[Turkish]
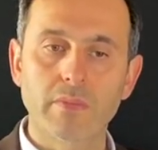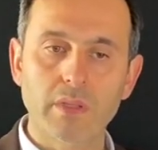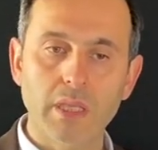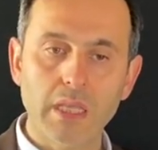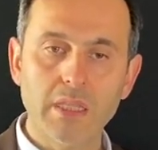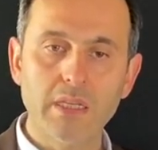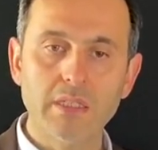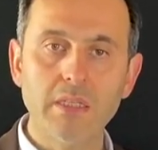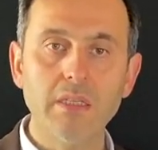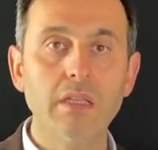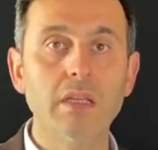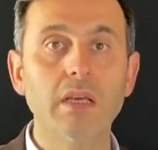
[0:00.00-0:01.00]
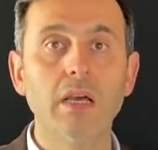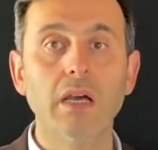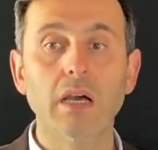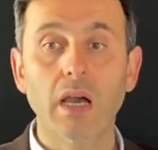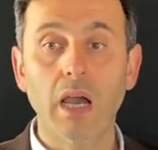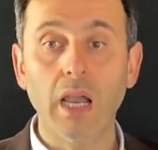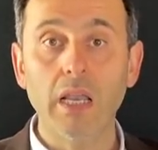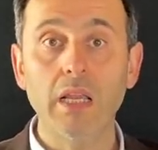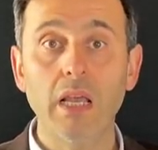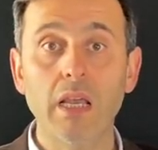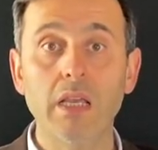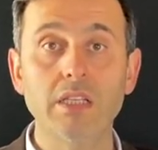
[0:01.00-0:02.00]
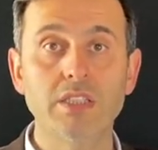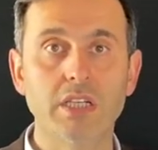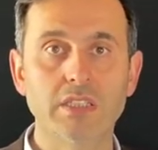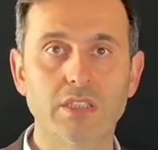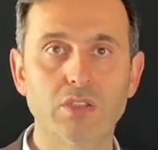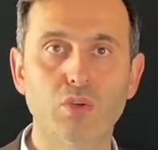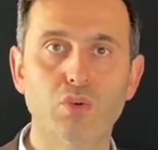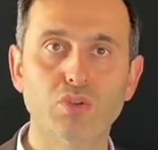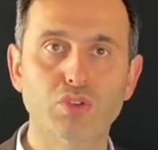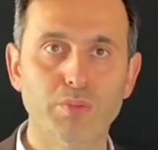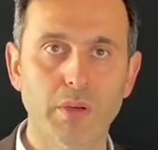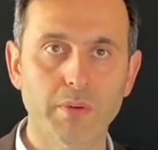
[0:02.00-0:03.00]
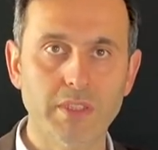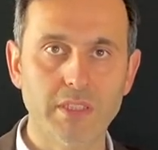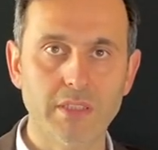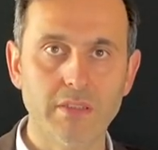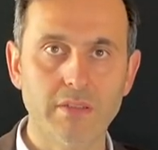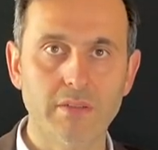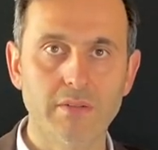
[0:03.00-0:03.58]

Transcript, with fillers: getirdin, aile içerisinde konuşmaya başladın.